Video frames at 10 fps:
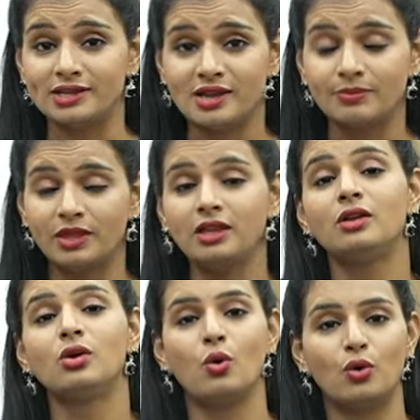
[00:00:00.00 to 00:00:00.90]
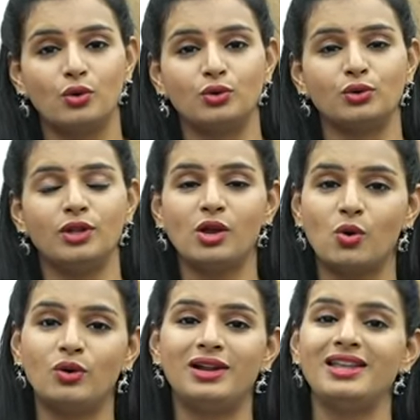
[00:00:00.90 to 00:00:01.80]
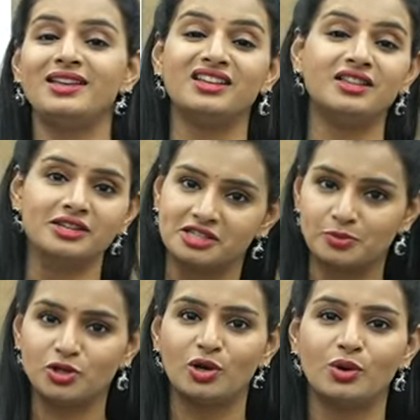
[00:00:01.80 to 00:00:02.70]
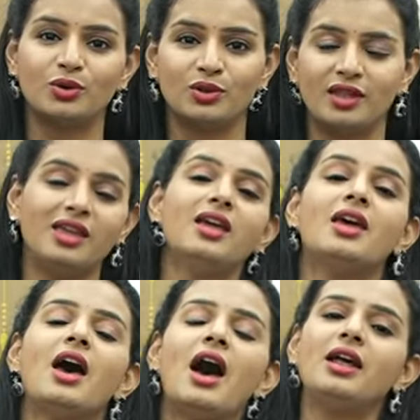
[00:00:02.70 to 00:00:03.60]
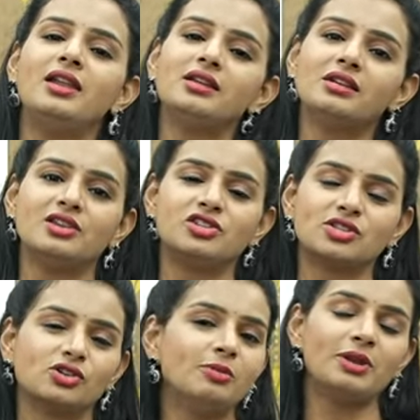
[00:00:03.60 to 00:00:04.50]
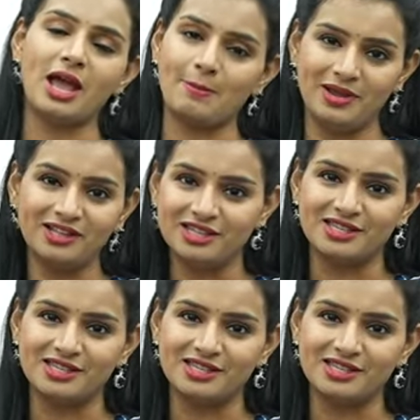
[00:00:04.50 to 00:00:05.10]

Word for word: లైక్ సంథింగ్ కోడ్ ఉంటుంది కోడ్ లింక్ కింద డిస్క్రిప్షన్లో ఉంటుంది ఆ లింక్ క్లిక్ చేసి కూడా మీరు హ్యాపీగా